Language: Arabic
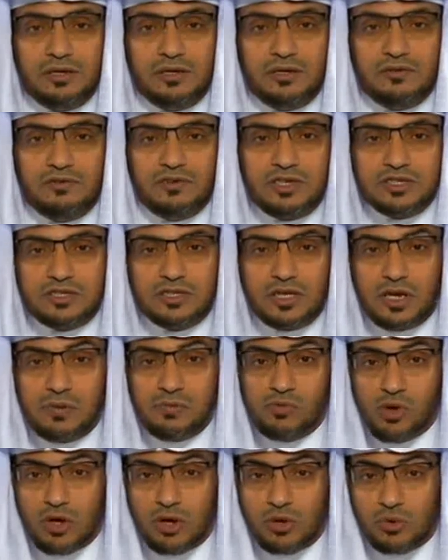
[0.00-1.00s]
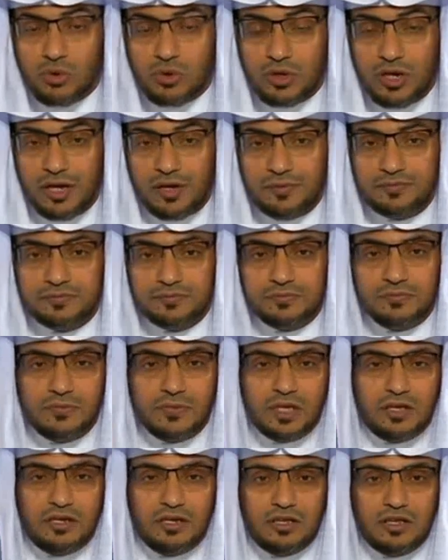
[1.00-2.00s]
فاستلموا الركن
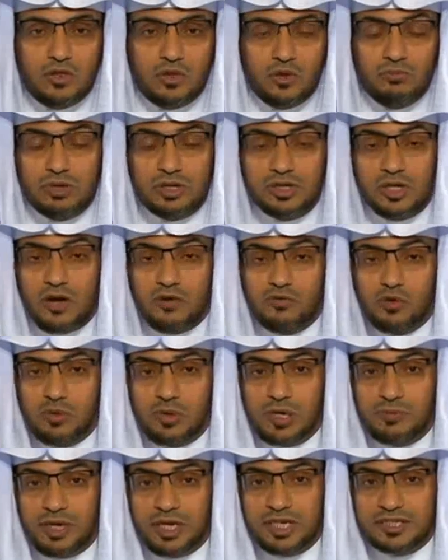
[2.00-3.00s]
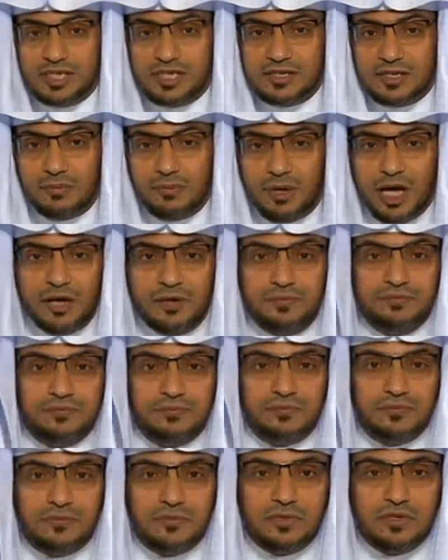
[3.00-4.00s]
ثم طافوا بالبيت سبعة
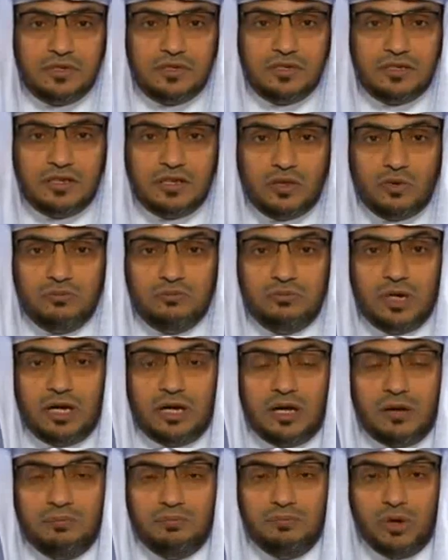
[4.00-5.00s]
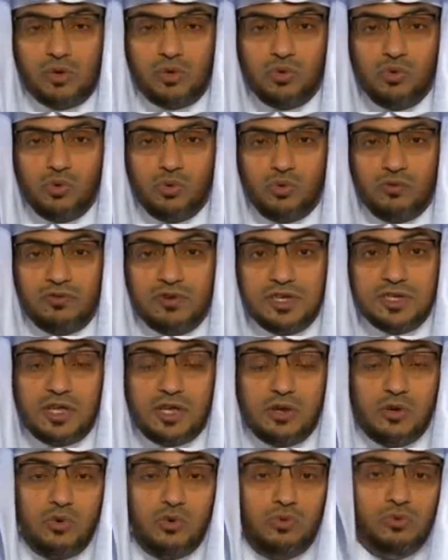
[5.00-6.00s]
ثم كبروا
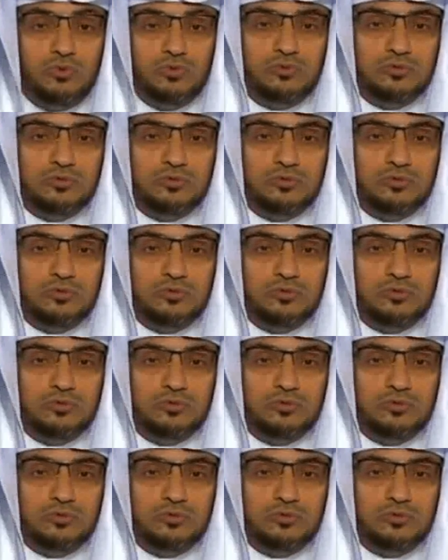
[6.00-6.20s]
فصلوا